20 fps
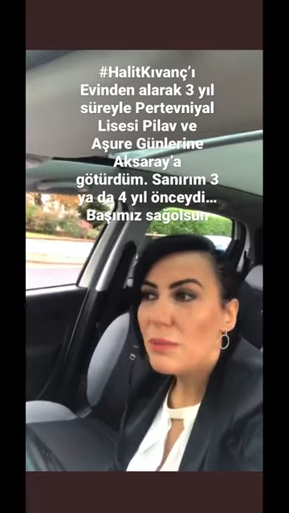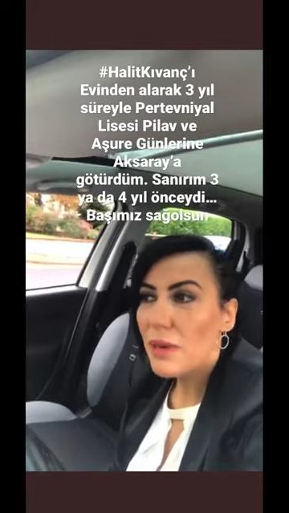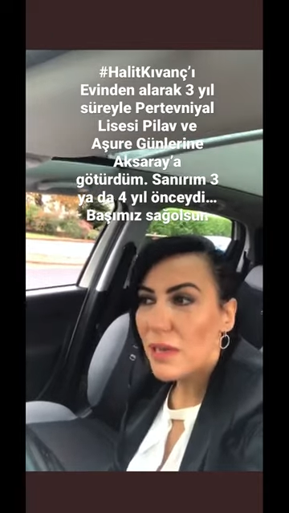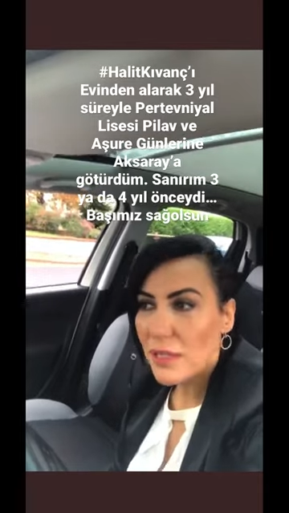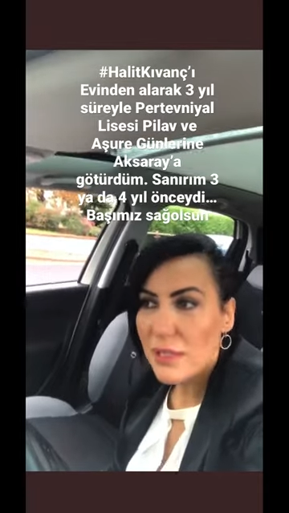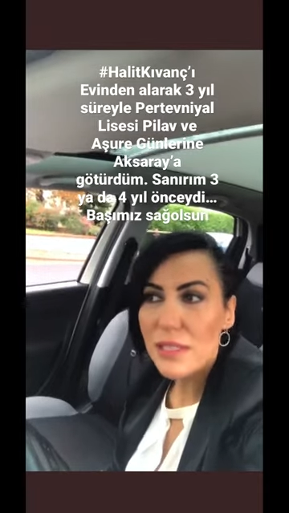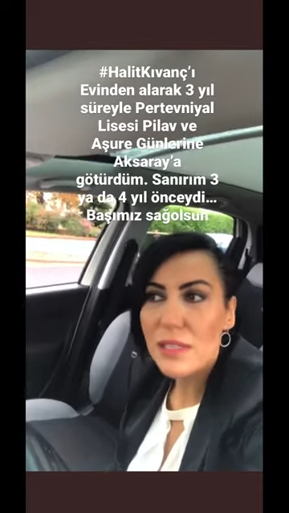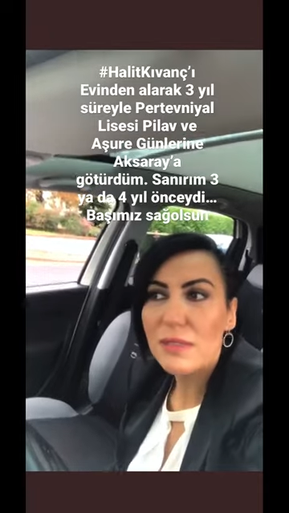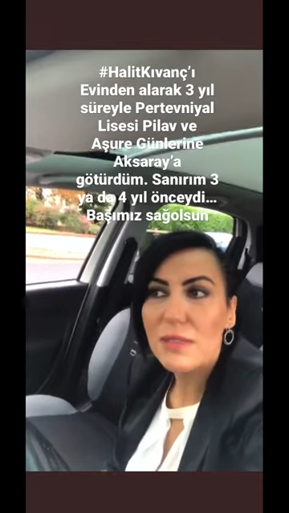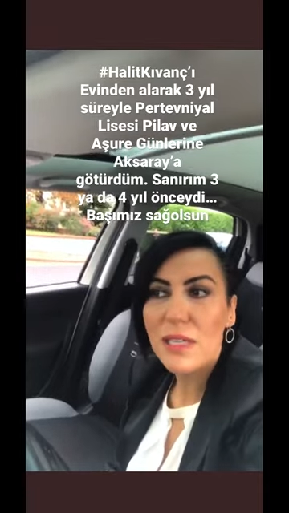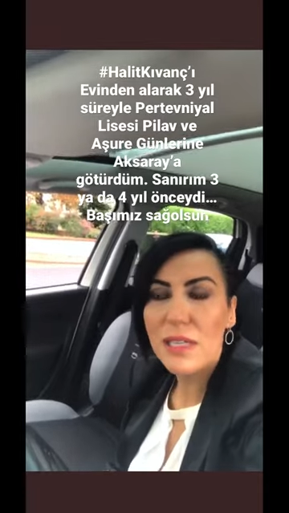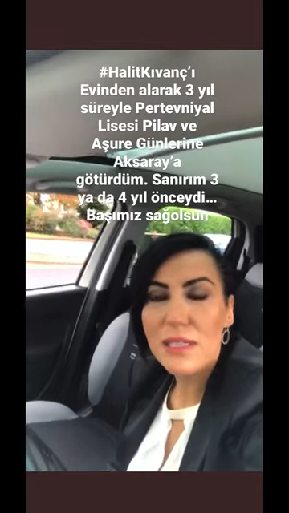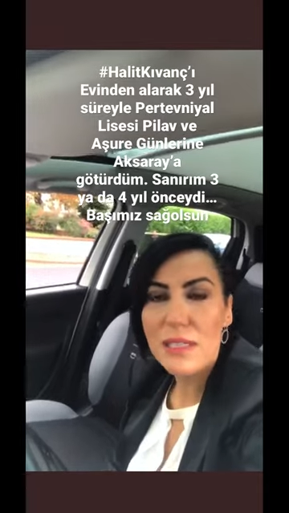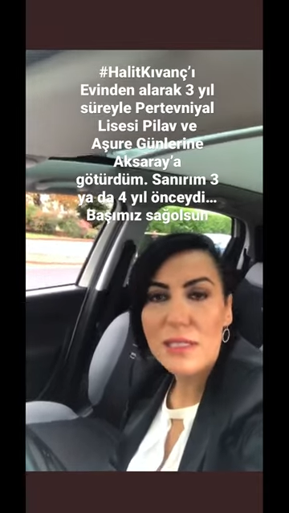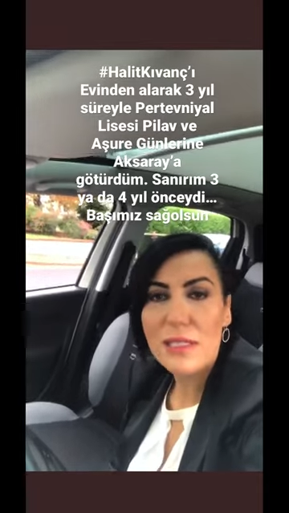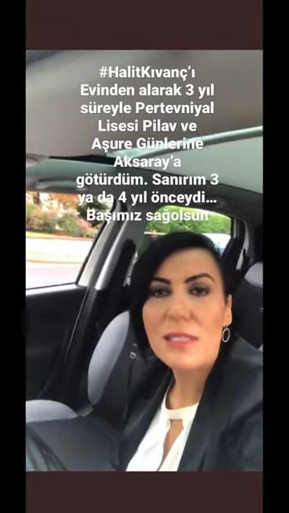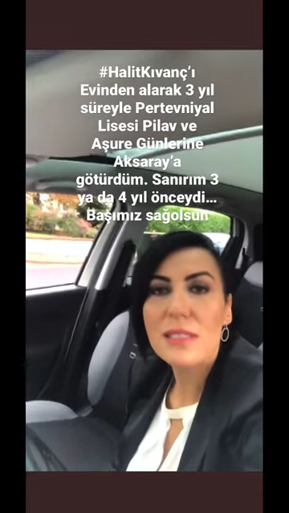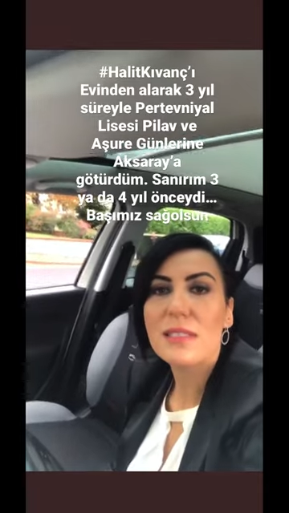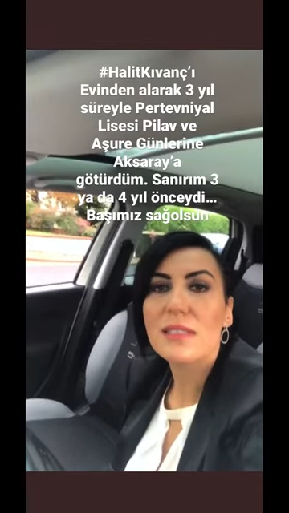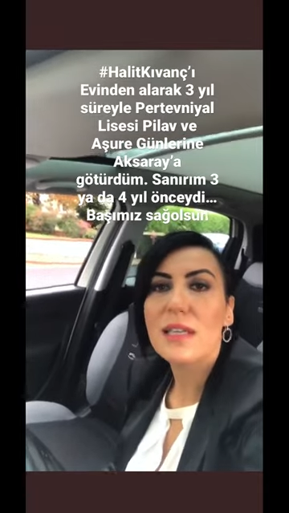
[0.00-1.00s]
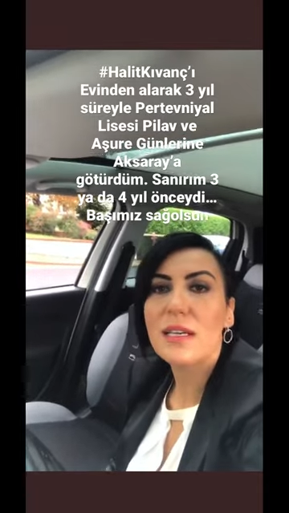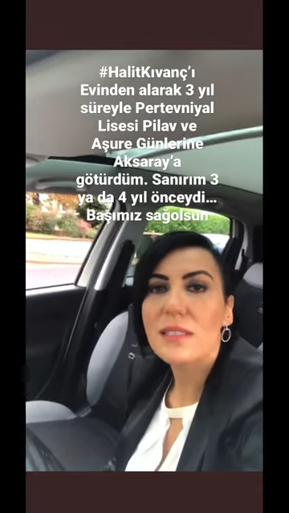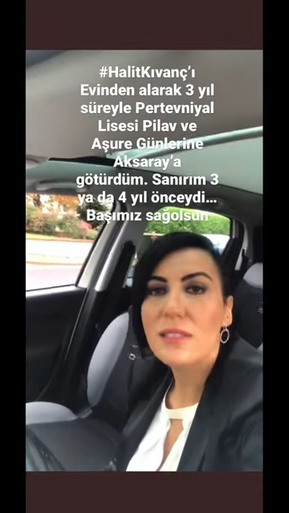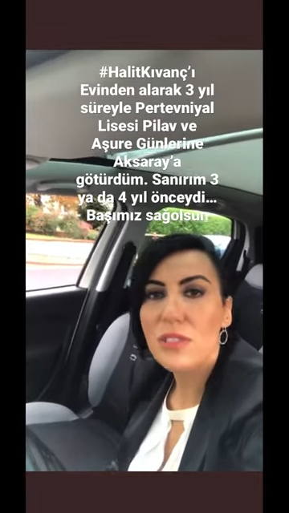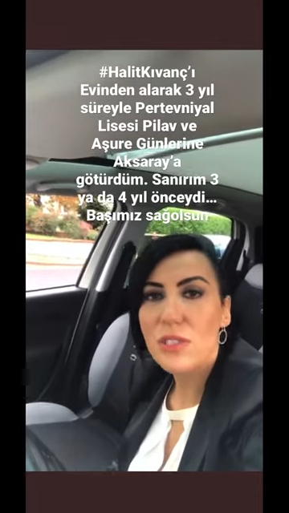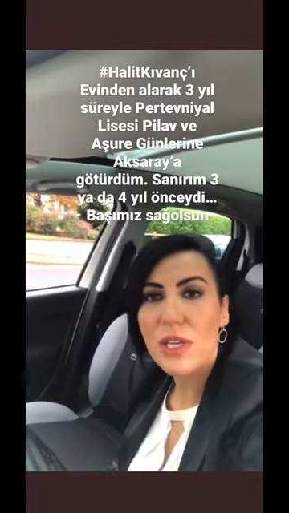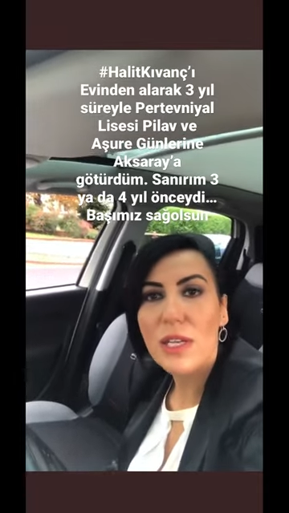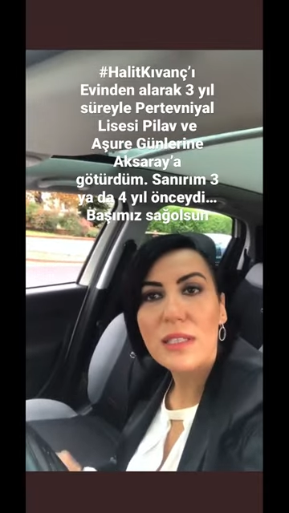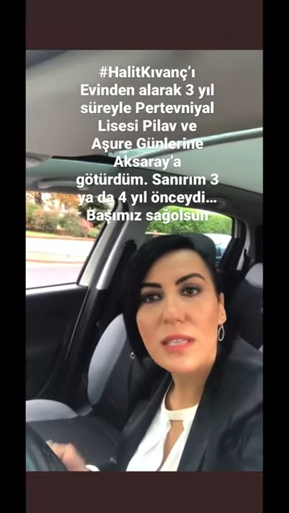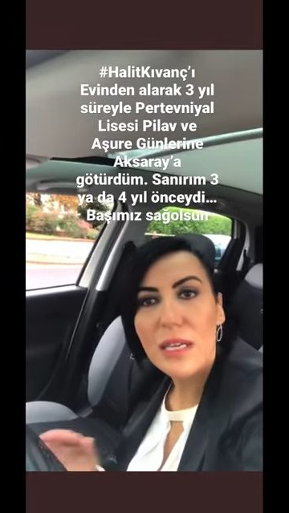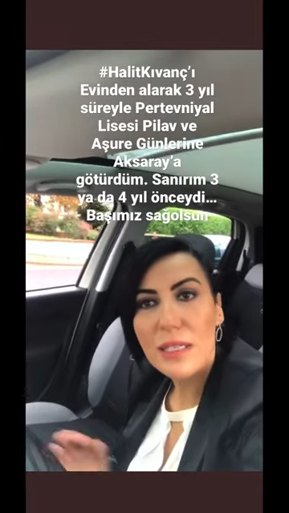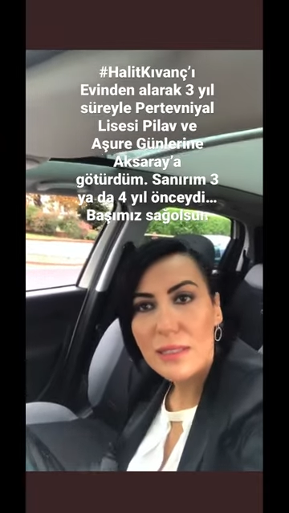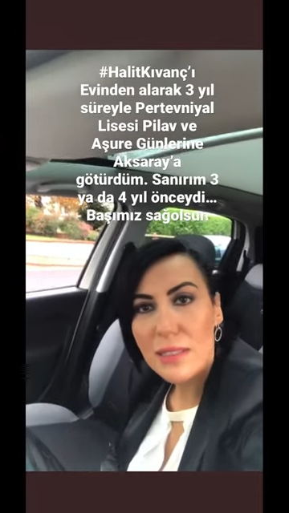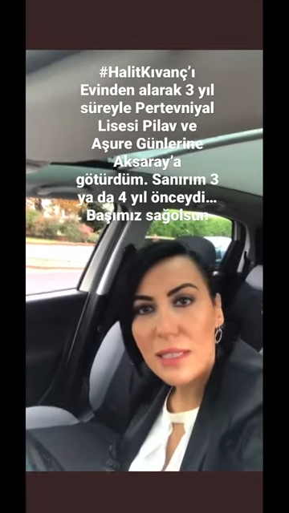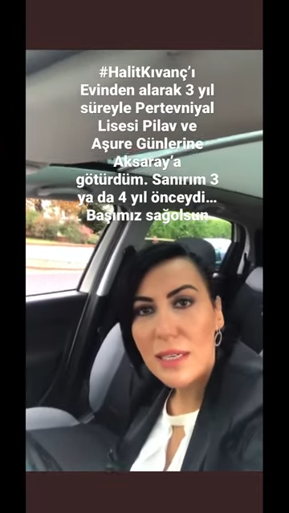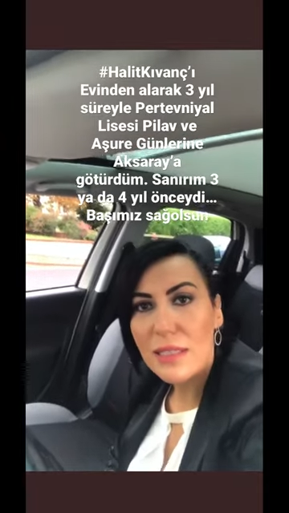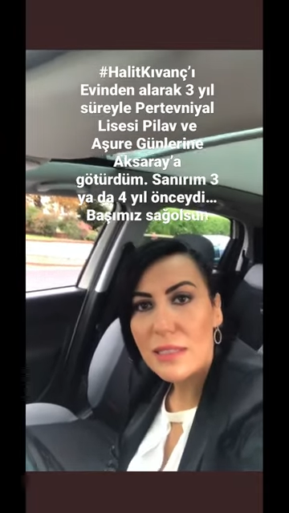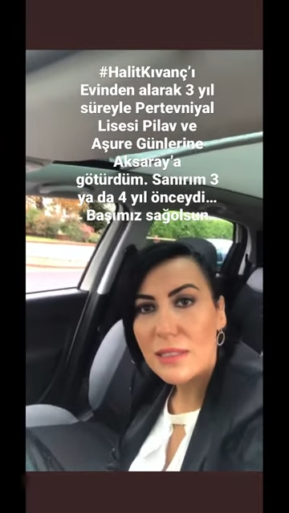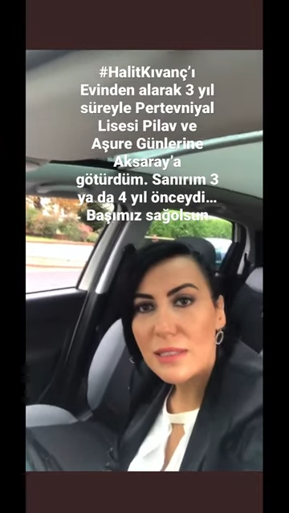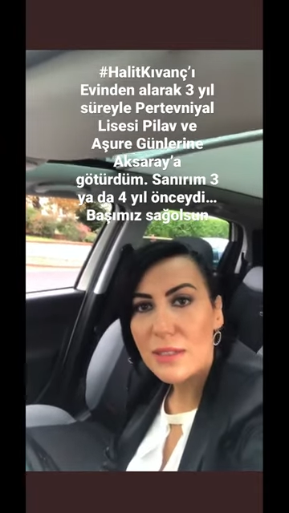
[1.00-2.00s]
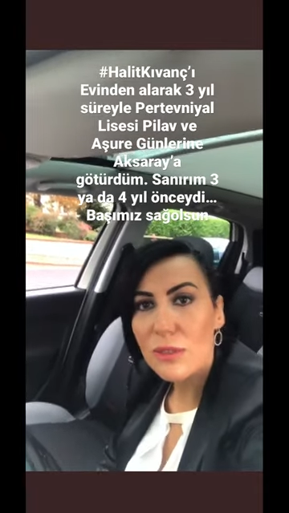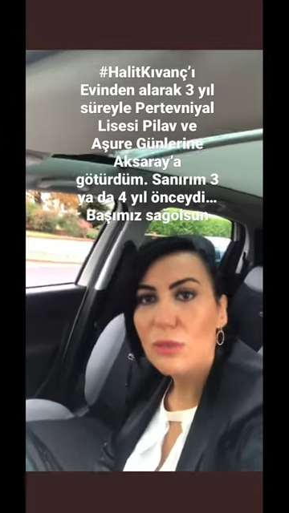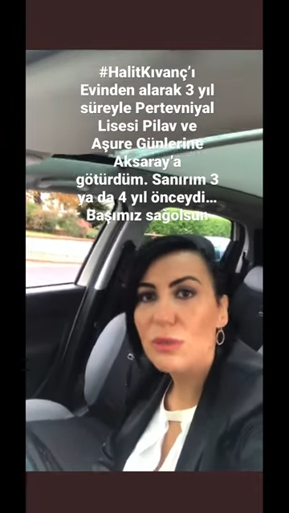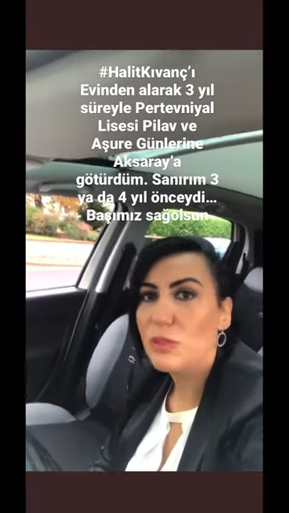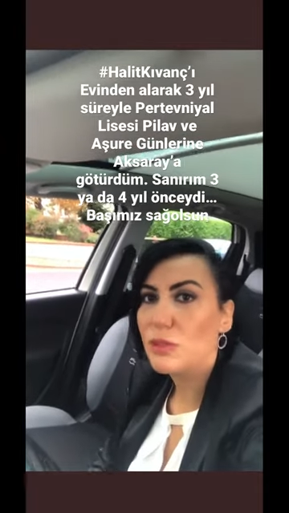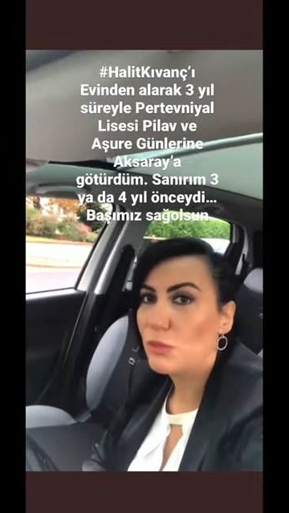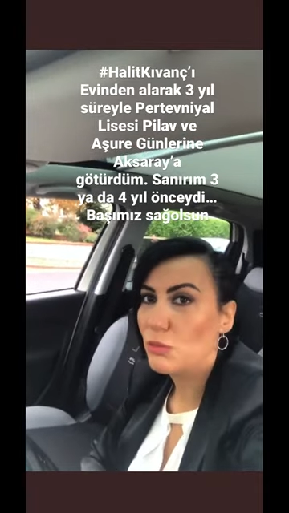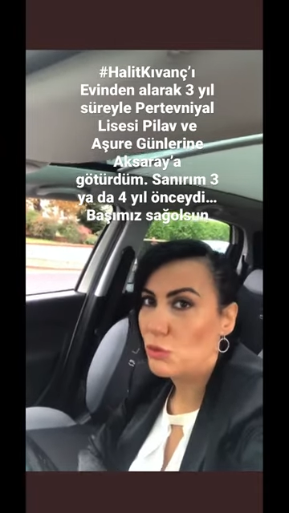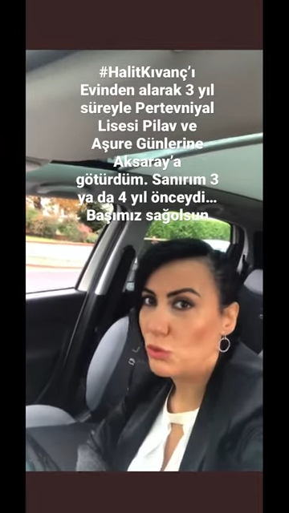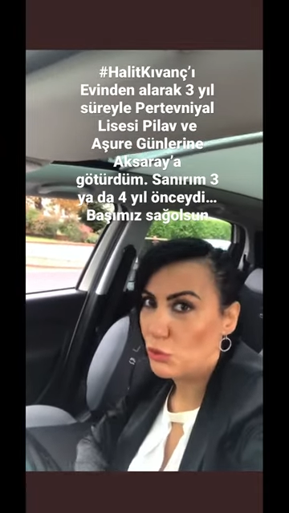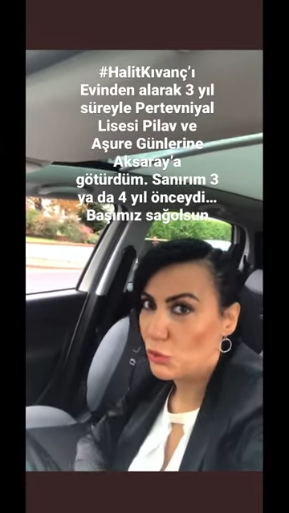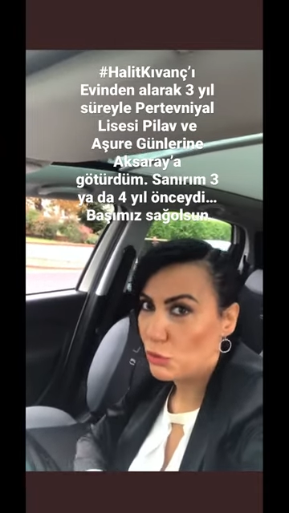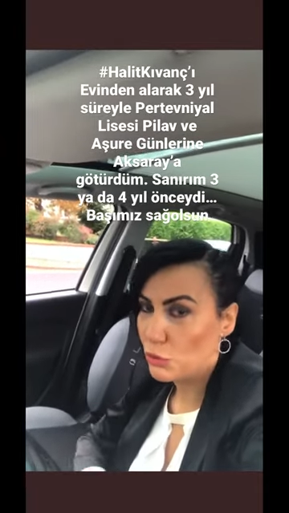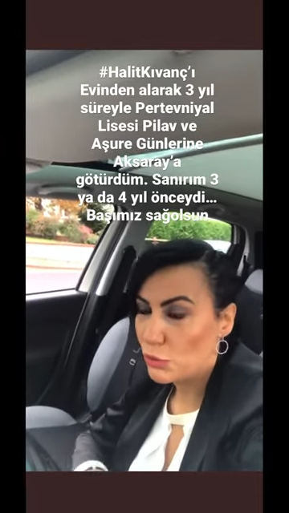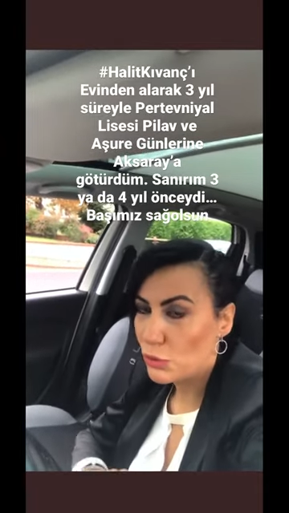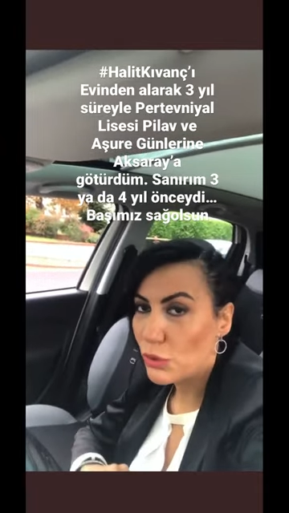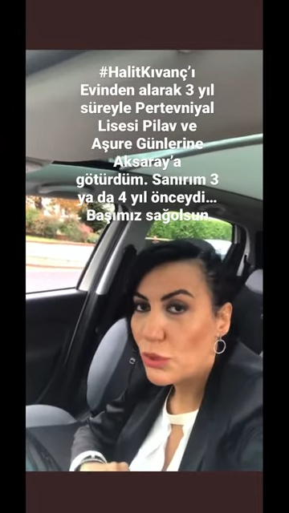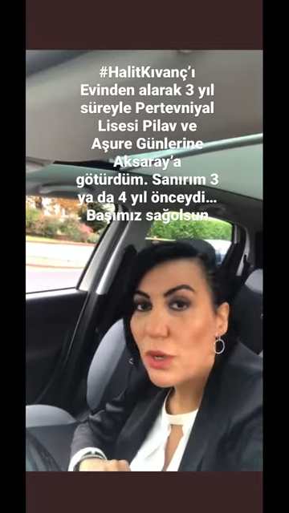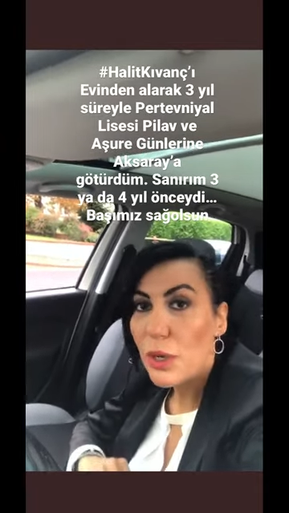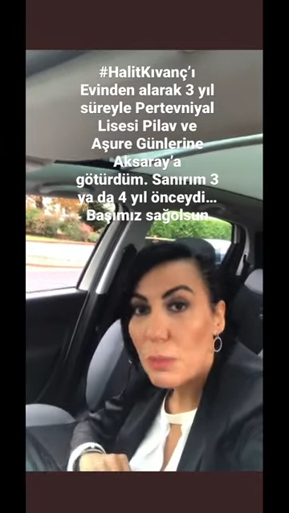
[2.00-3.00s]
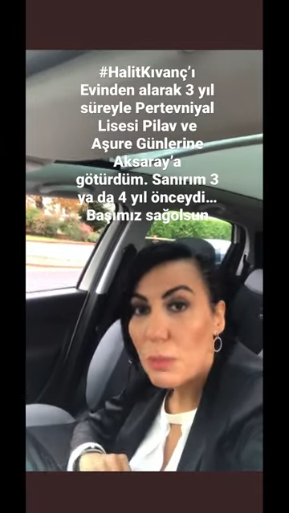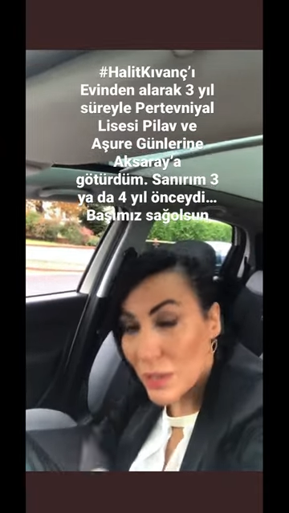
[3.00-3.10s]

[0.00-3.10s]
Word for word: Pertevniyal Lisesi'ne Yetişenler Derneği Yönetim Kurulu